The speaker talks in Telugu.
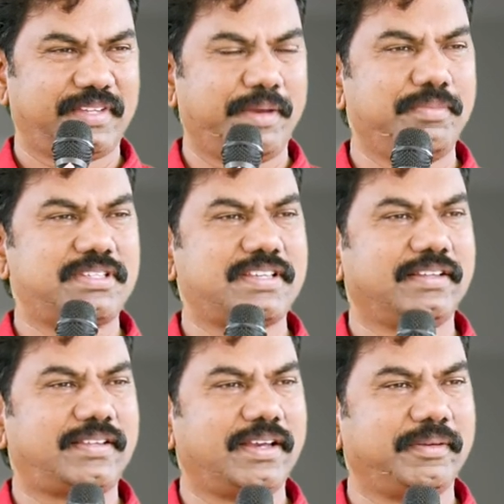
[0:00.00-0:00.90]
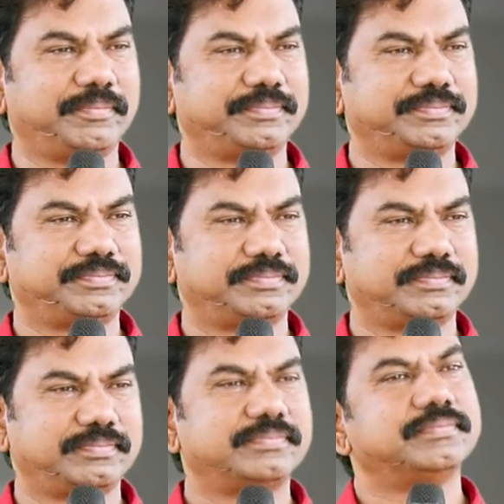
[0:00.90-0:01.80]
ఏం మిస్ అయితే
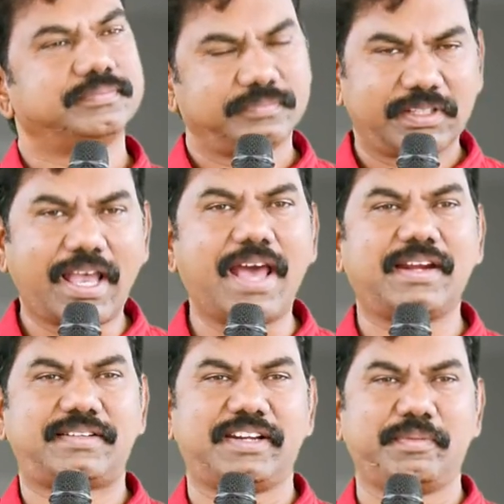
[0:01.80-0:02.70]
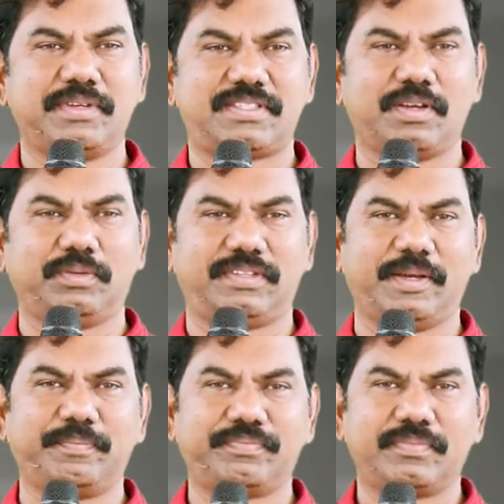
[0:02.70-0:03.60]
క్యారెక్టర్ మిస్
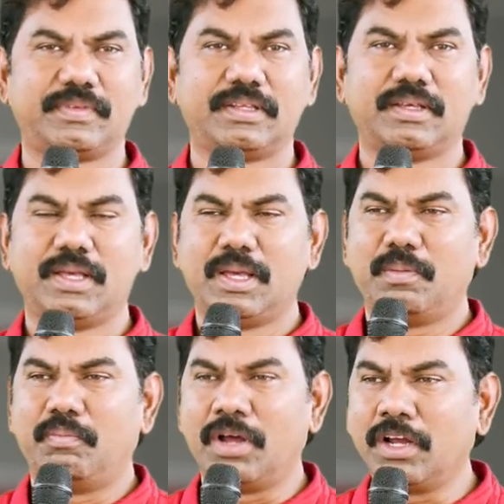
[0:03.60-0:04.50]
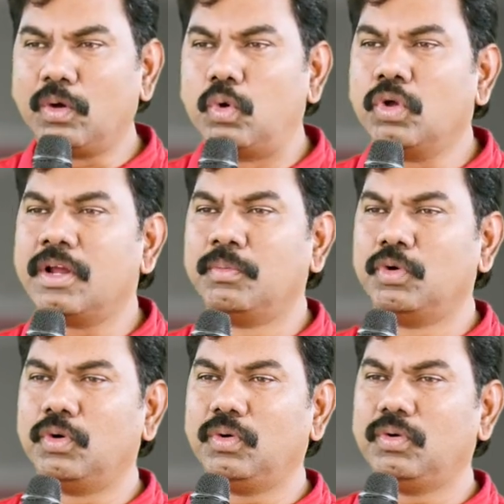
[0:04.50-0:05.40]
అవుతే మన
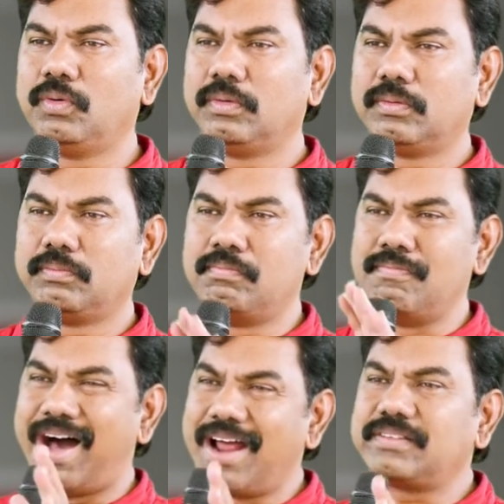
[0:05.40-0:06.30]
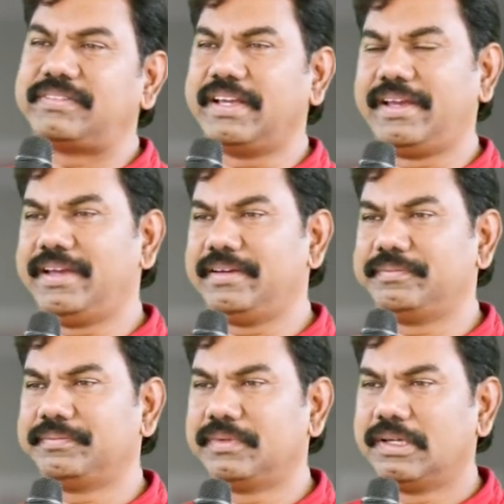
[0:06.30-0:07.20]
గుణము మారితే
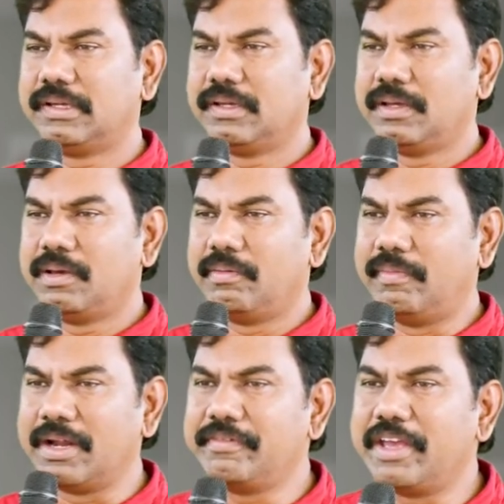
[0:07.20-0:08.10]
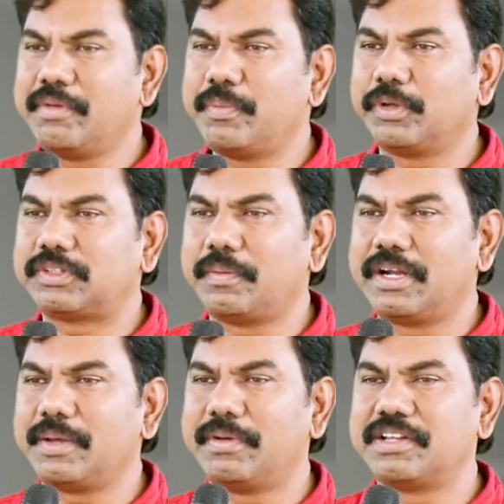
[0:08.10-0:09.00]
మనం
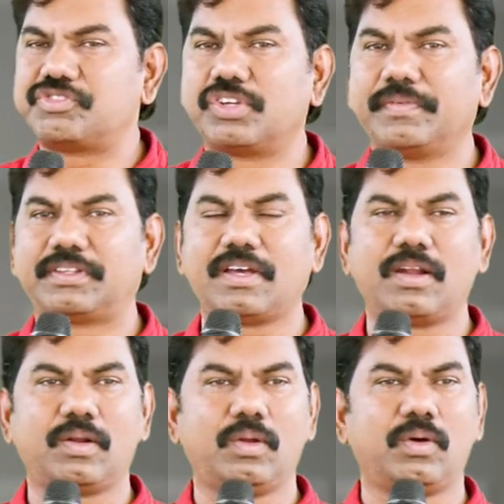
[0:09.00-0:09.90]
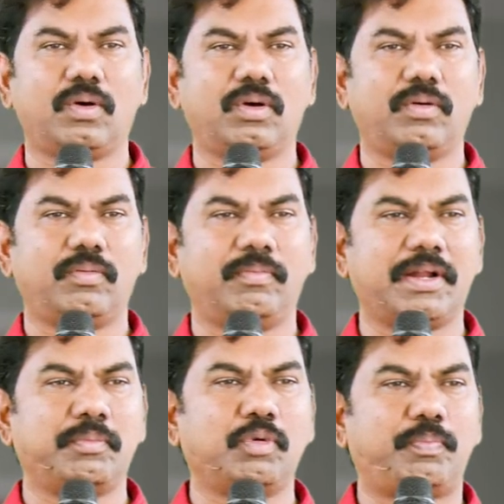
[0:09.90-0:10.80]
ఏమైపోతామంటే మన జీవితాలలో
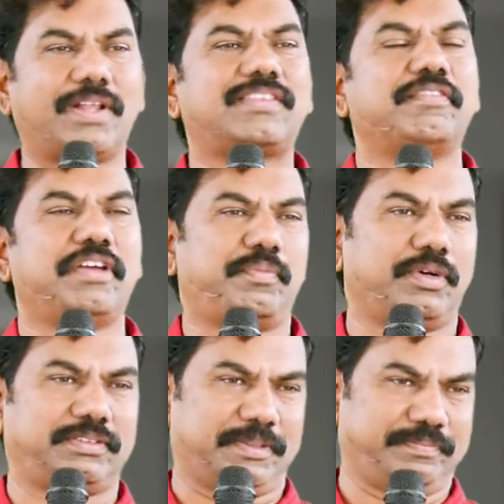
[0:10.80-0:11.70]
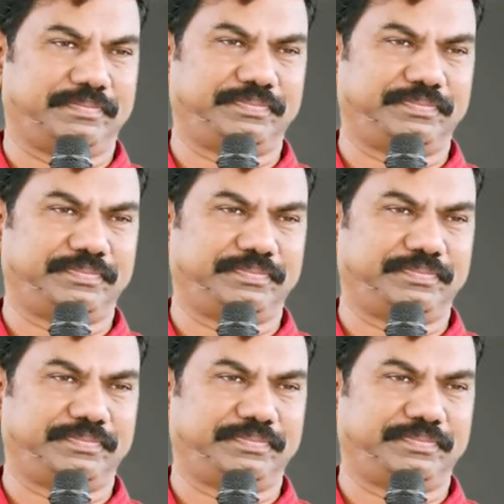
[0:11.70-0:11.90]
మనము పతనం అయిపోతాం